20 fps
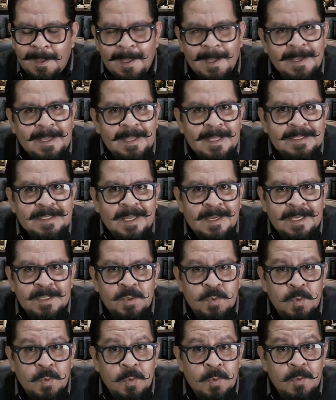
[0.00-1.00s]
Aquí destaca
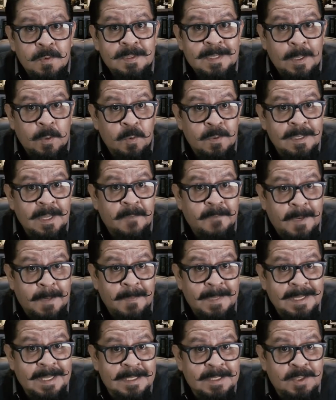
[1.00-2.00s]
su segunda
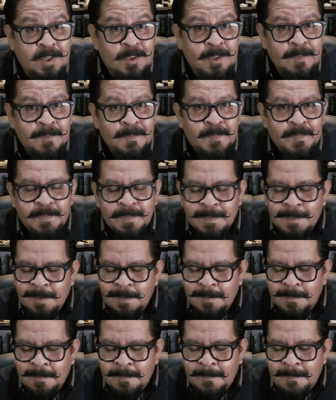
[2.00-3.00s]
fermentación.
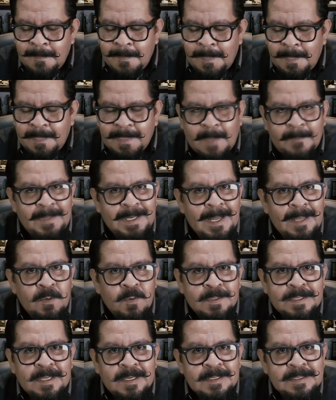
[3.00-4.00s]
También hay
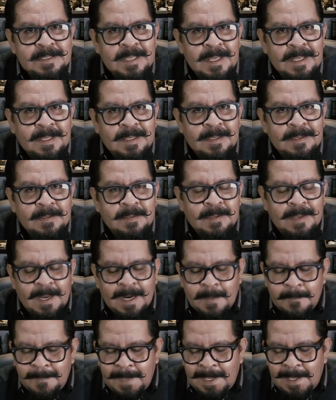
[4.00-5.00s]
notas de
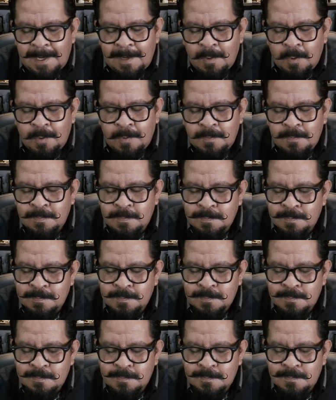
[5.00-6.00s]
caramelo,
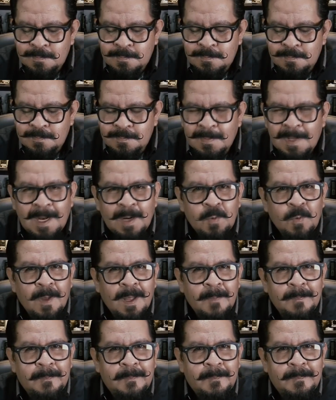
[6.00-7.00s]
algo
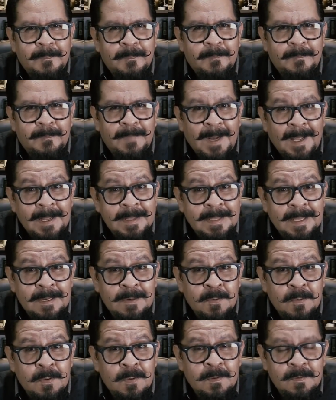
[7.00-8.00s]
a
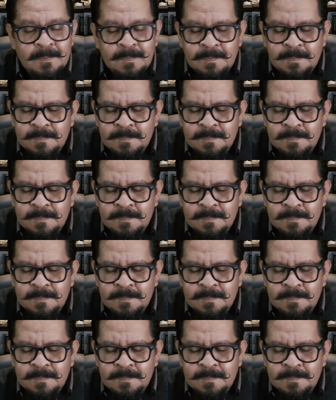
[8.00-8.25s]
plátano,